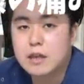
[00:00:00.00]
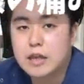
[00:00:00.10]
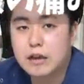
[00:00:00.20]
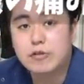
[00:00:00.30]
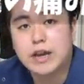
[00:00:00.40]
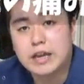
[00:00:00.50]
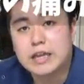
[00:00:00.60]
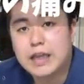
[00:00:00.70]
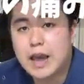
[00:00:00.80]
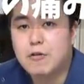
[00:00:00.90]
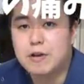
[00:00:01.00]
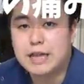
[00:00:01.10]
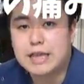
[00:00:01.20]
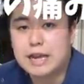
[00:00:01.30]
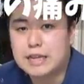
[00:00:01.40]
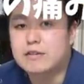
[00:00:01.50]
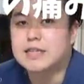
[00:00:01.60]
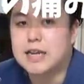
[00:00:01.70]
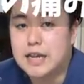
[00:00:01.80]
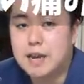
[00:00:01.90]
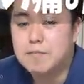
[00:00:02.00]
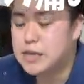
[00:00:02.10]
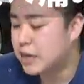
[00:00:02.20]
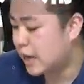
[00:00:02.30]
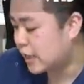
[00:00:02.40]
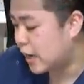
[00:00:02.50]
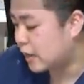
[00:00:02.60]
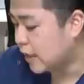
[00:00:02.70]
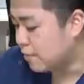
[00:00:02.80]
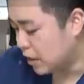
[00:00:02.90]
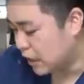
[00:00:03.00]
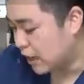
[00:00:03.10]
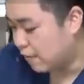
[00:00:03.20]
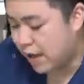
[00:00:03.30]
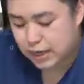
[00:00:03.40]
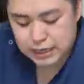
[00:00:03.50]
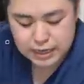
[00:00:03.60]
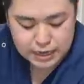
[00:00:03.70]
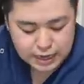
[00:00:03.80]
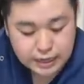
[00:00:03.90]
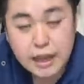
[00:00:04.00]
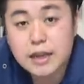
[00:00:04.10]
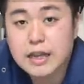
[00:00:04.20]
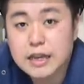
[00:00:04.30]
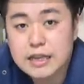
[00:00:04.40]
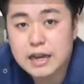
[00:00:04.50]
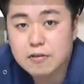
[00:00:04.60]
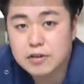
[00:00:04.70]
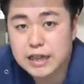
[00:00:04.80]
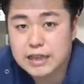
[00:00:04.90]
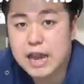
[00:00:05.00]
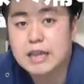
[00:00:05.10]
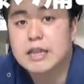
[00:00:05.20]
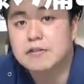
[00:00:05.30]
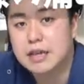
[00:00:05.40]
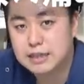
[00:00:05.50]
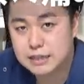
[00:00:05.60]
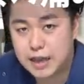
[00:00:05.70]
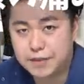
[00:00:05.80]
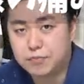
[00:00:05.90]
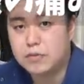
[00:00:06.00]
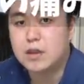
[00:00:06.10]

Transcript: でこれ痛い方をやってあげてくださいね。右が痛い方は右側、左が痛い方は左をやってあげてください。